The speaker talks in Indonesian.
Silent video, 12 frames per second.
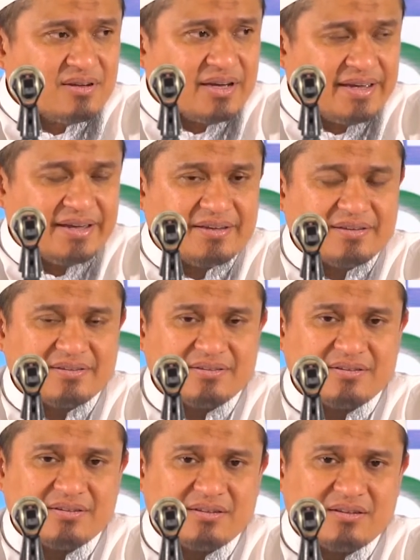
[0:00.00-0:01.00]
Iya.
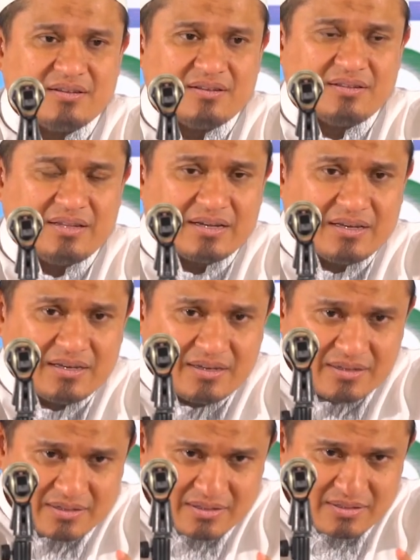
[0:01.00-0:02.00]
Dan
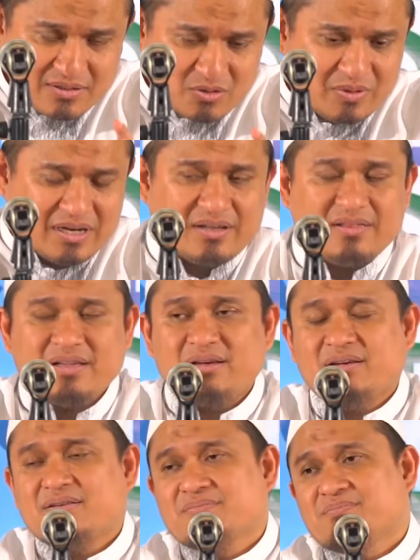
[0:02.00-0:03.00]

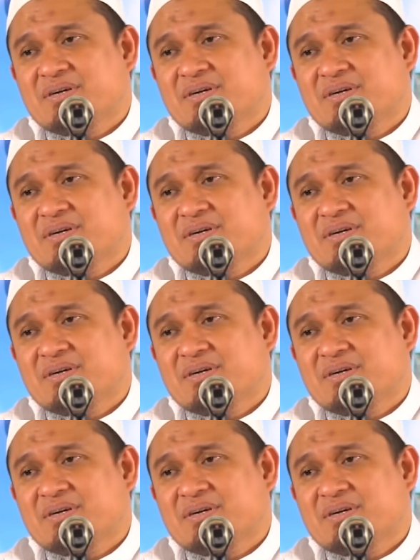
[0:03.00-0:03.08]
subhanallah